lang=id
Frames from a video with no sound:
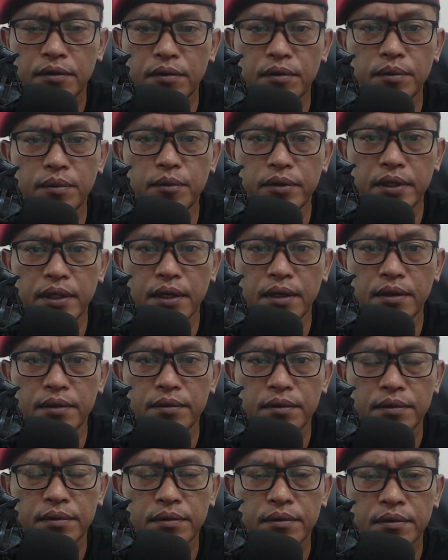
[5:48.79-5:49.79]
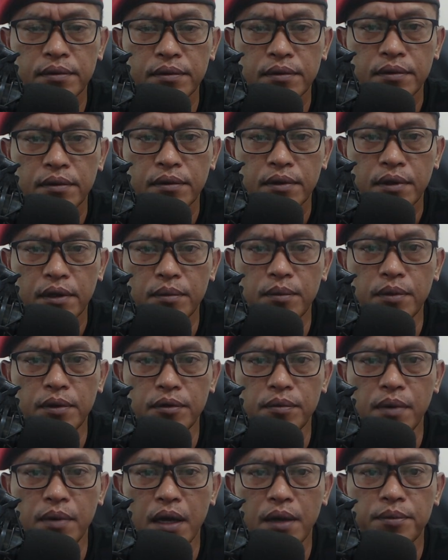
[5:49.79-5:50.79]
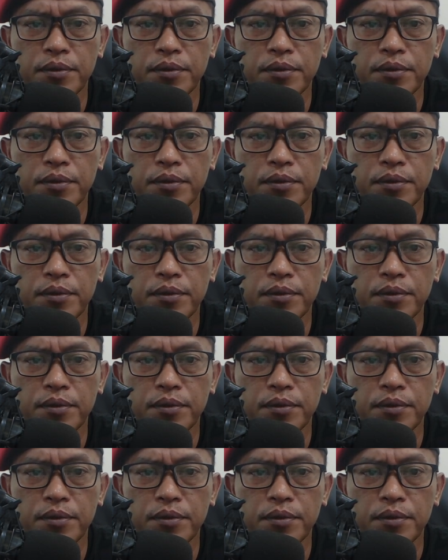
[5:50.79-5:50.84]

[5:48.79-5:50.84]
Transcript: kemudian uh, berubah